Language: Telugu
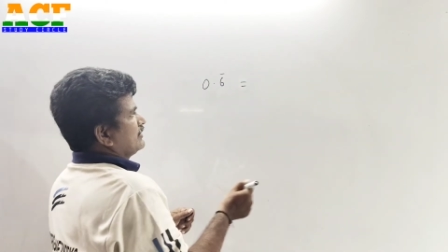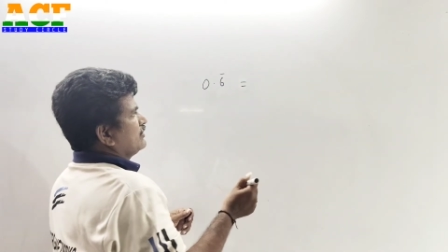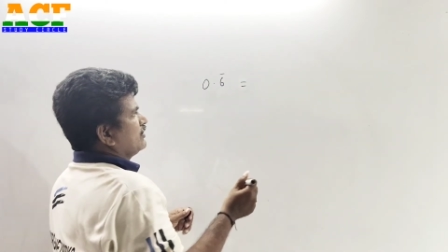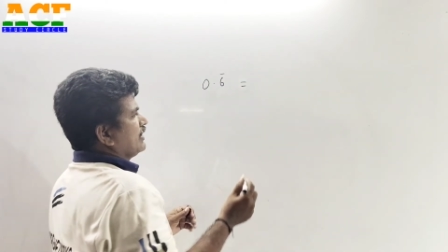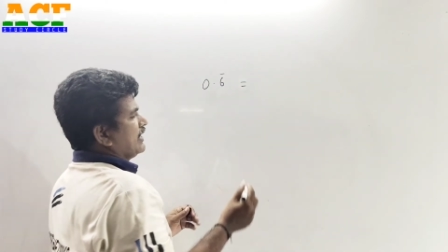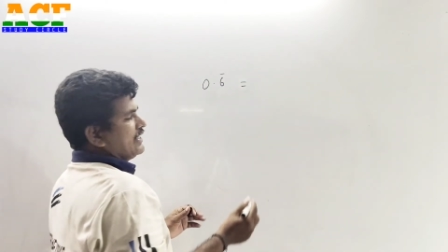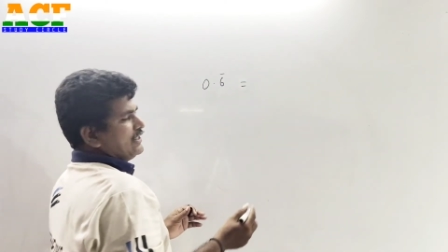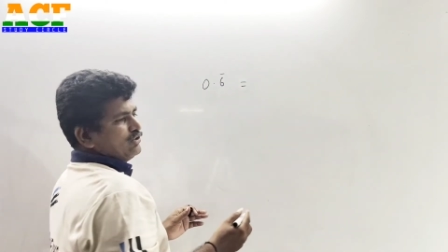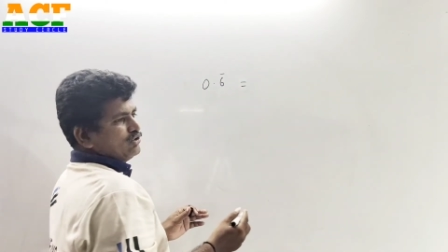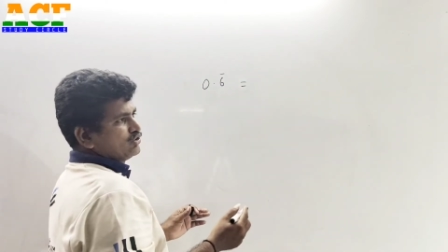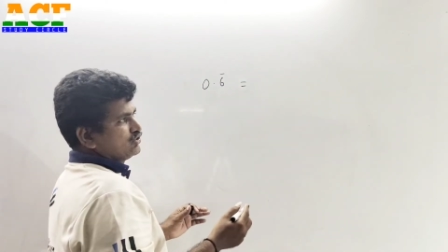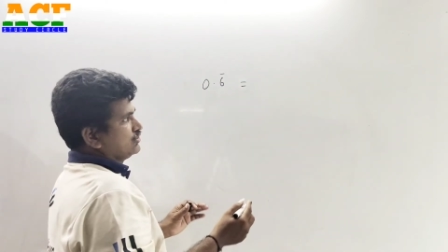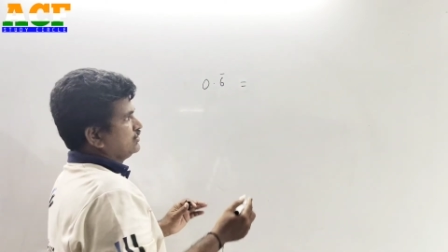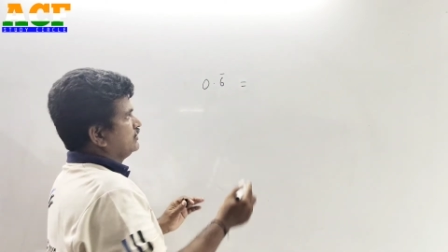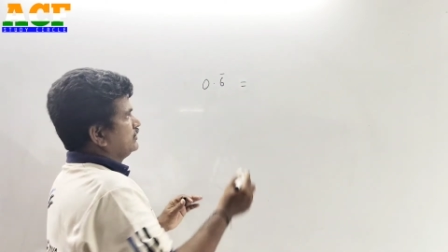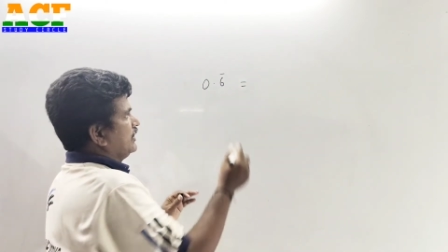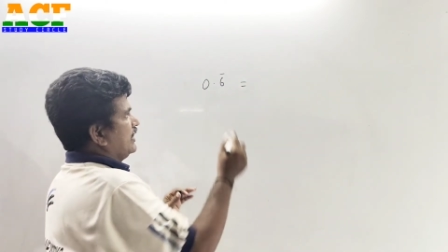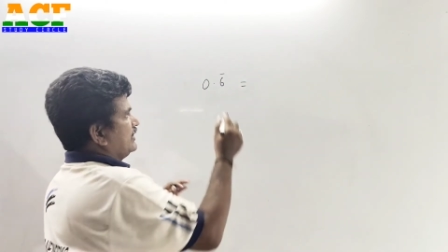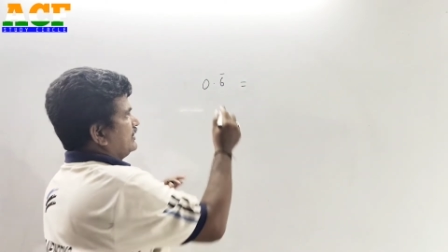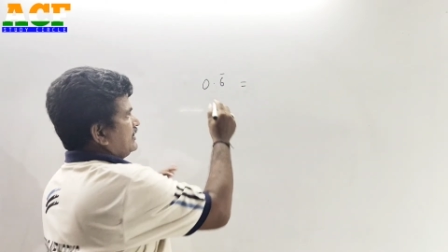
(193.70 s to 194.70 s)
మాత్రం నైన్
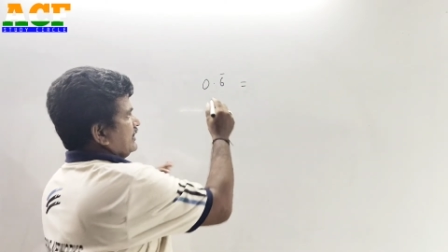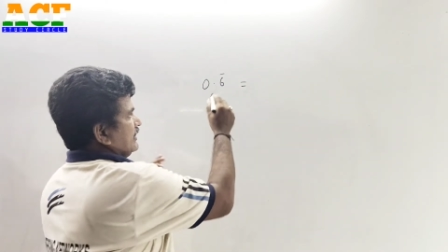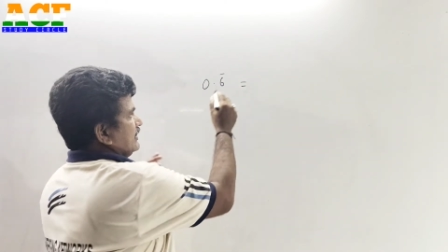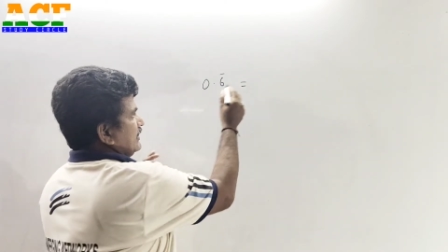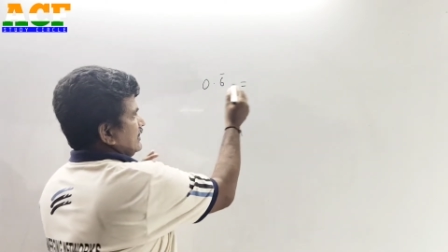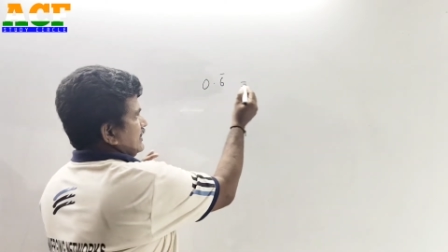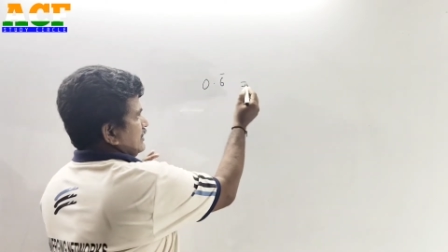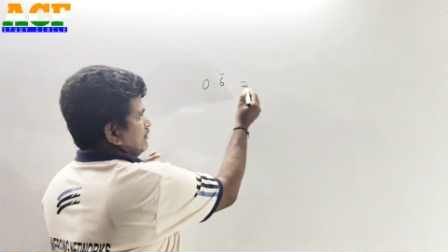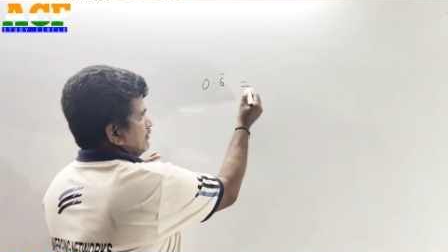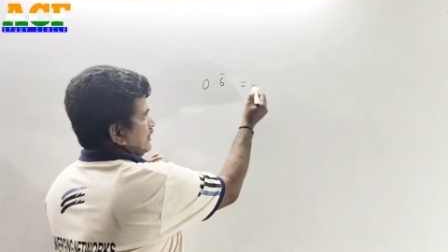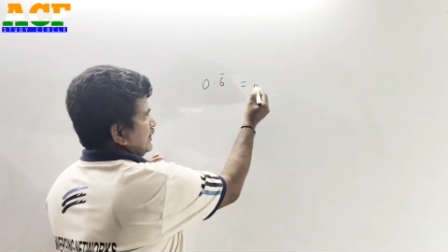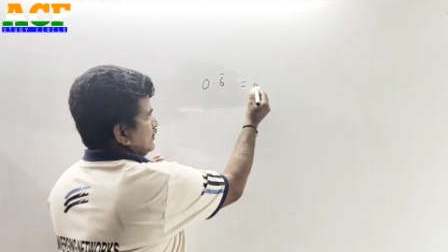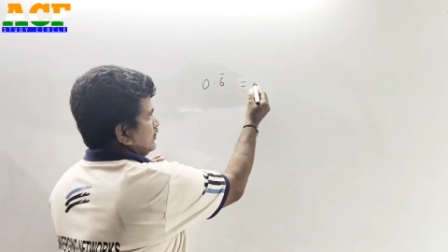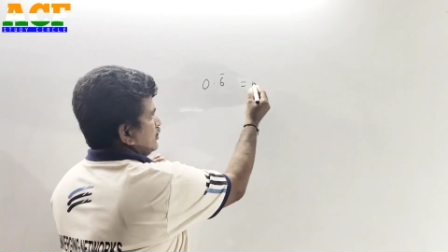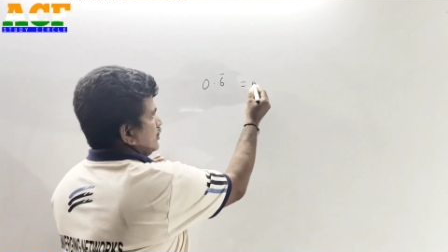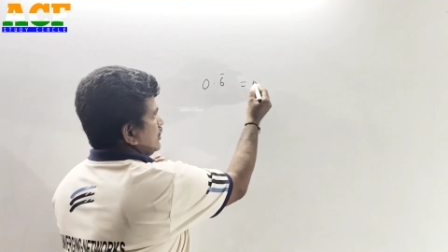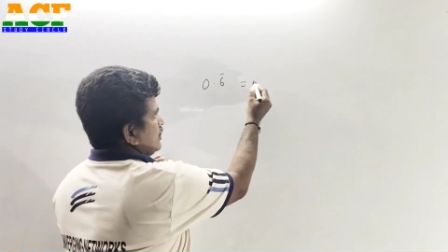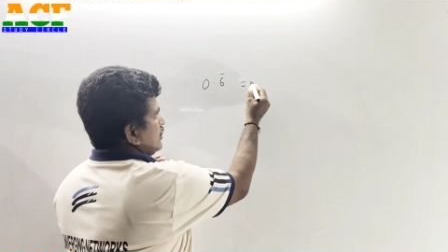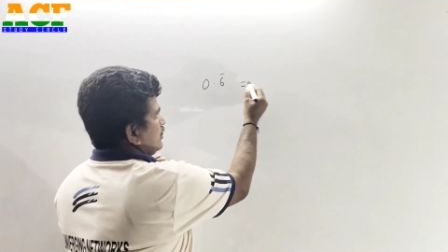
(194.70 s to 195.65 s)
వస్తుంది అంతే ఇంకేం లేదు